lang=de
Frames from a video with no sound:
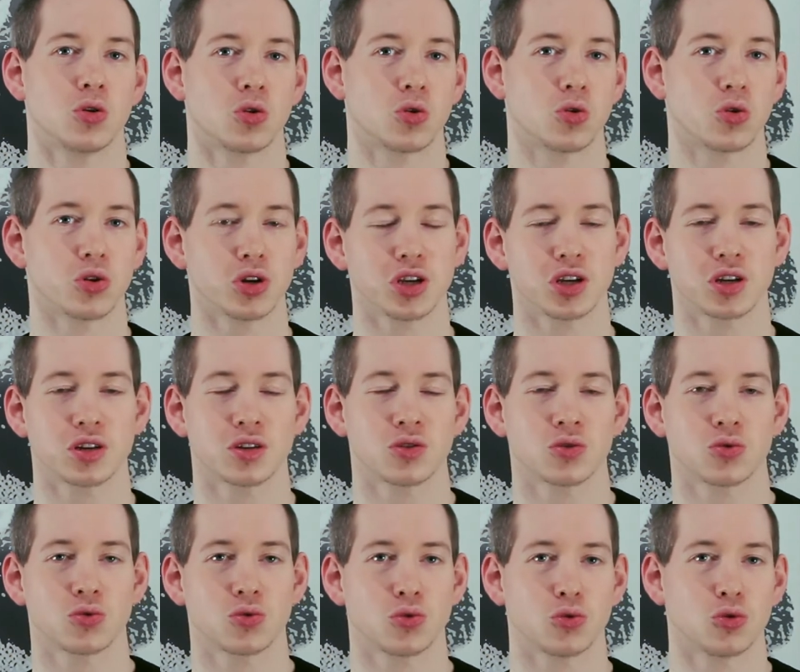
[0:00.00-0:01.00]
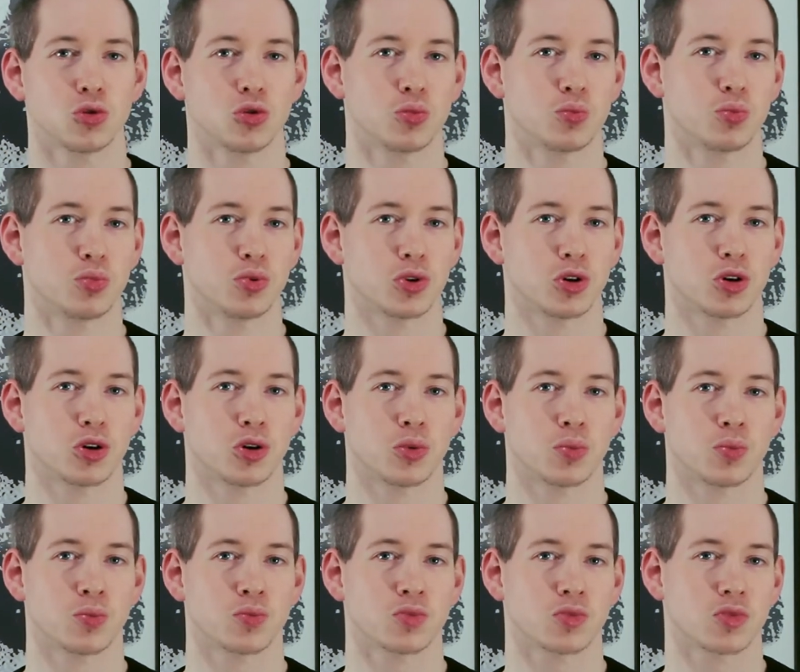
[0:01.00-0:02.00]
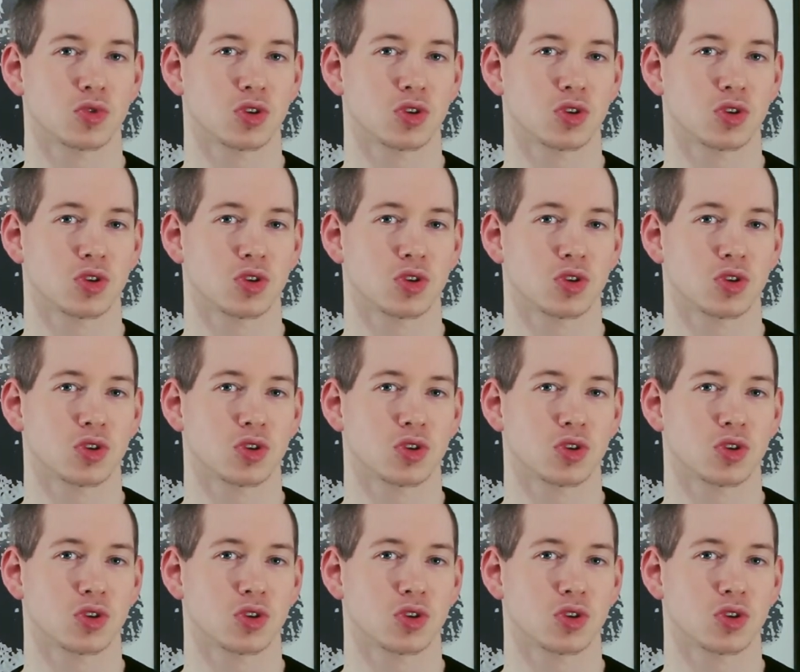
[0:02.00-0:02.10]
ruhigen Typ, ähm,